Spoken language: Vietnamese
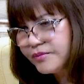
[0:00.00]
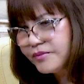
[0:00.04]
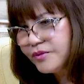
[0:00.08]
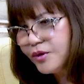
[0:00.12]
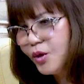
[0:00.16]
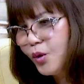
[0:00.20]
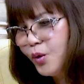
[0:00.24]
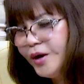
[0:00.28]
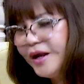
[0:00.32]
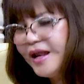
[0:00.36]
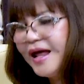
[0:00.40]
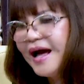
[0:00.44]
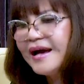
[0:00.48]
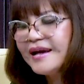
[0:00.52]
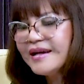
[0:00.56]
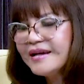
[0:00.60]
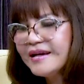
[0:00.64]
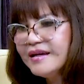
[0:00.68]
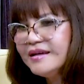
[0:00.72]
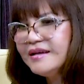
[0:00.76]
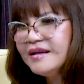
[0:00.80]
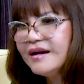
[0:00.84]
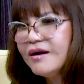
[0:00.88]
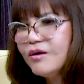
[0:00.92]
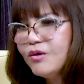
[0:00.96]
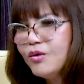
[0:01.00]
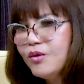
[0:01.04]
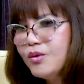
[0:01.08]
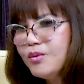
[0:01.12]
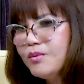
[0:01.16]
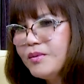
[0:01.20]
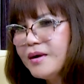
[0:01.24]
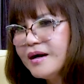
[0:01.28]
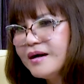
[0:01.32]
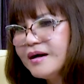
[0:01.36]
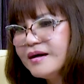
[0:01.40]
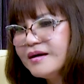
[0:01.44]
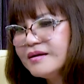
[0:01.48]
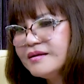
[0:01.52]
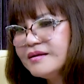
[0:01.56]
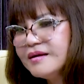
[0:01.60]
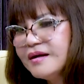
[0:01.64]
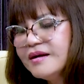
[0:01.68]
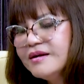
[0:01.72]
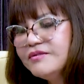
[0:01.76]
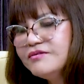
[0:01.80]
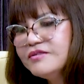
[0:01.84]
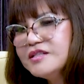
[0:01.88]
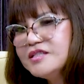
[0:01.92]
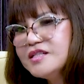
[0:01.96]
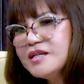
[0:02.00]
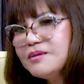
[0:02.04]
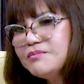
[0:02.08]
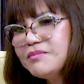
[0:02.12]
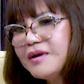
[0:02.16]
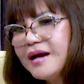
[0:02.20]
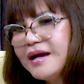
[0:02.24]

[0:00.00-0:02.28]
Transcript: đối lại cái câu mà hưng vừa trình